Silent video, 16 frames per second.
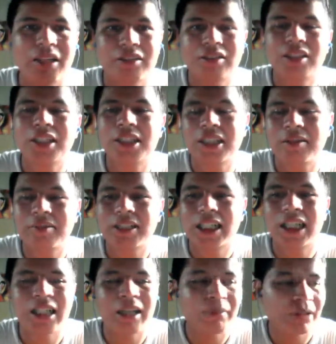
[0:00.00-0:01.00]
No se sabe,
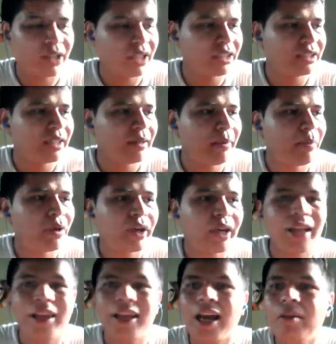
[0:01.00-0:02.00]
la mayoría no sabe por
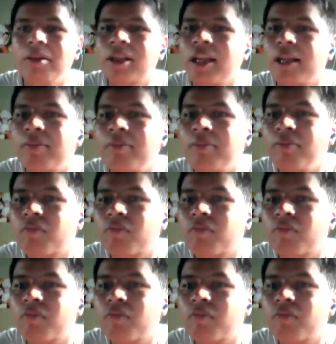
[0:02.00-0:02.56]
qué diablos el